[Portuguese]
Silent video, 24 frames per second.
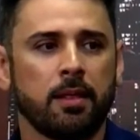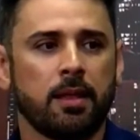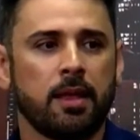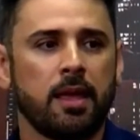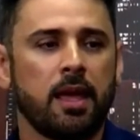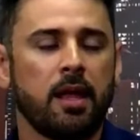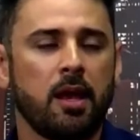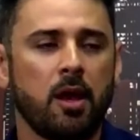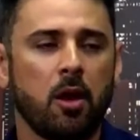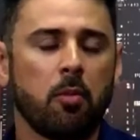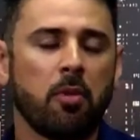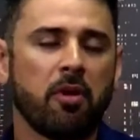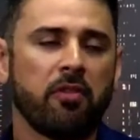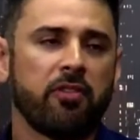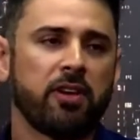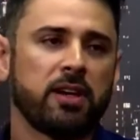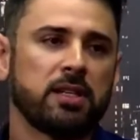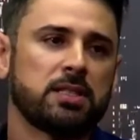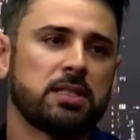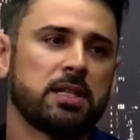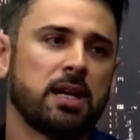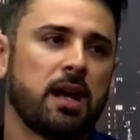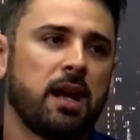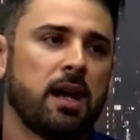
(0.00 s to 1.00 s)
querer uma
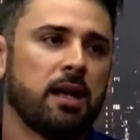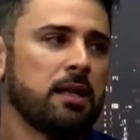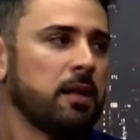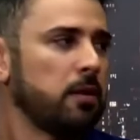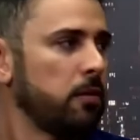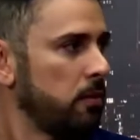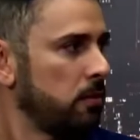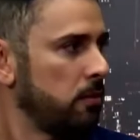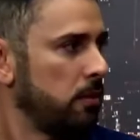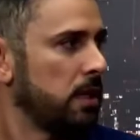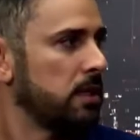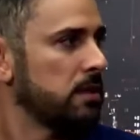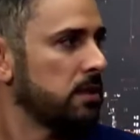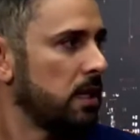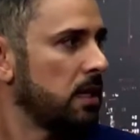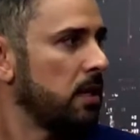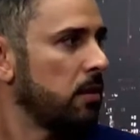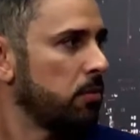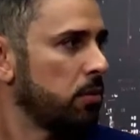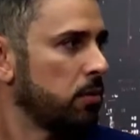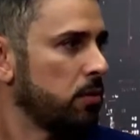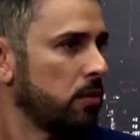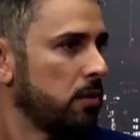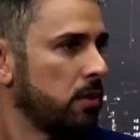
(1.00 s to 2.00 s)
fachada, um
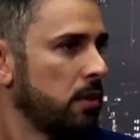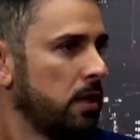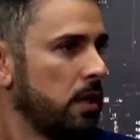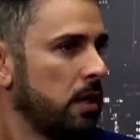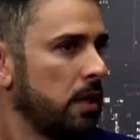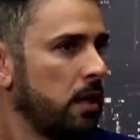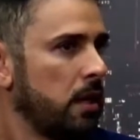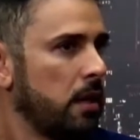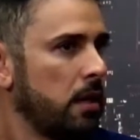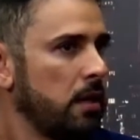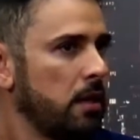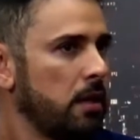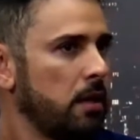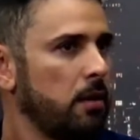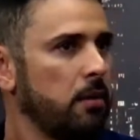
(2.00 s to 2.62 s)
exemplo. Certo.